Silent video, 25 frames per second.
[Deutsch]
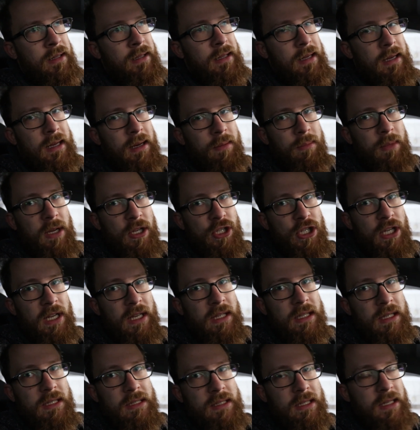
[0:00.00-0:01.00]
naja, mehr
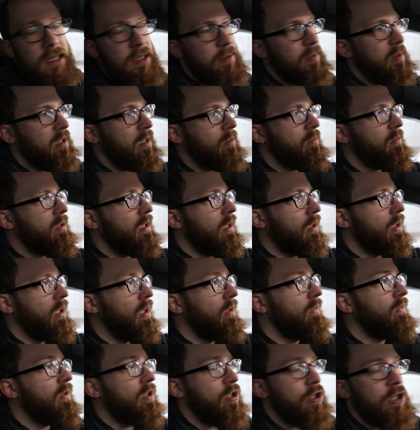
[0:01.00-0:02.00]
schlecht als recht, man hat mich ja
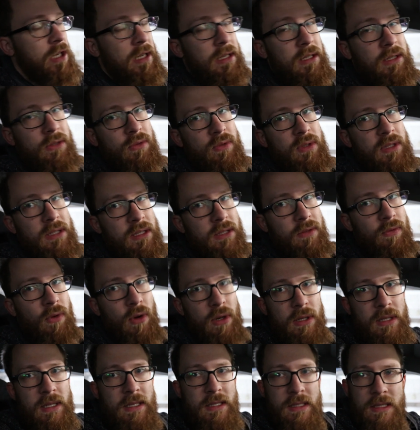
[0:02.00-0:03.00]
kaum verstanden und ich
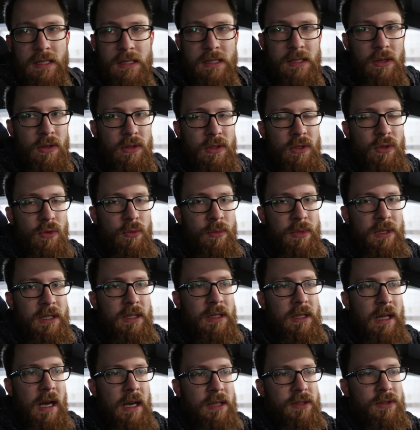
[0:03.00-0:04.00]
wollte das jetzt auch nicht
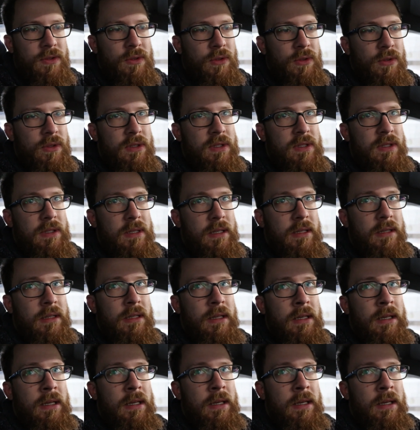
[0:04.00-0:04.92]
unbedingt nachsynchronisieren.